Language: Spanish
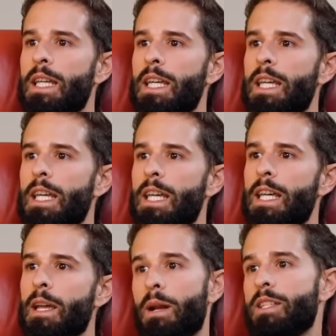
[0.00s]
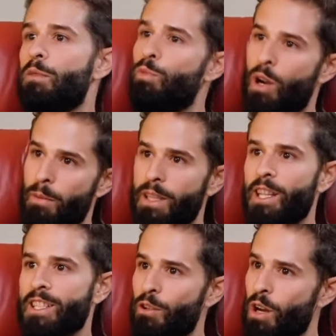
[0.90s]
y en Brasil probablemente
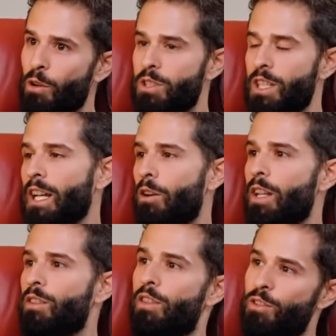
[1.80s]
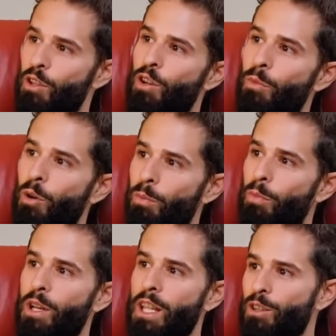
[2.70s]
ha salido una cosita ahora, entonces estoy como
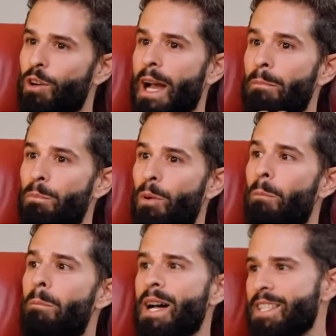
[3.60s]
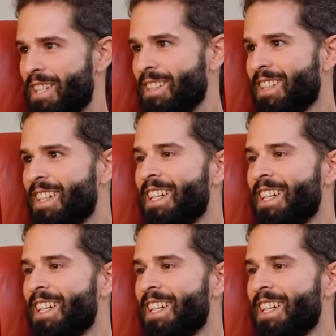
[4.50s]
poniendo campos base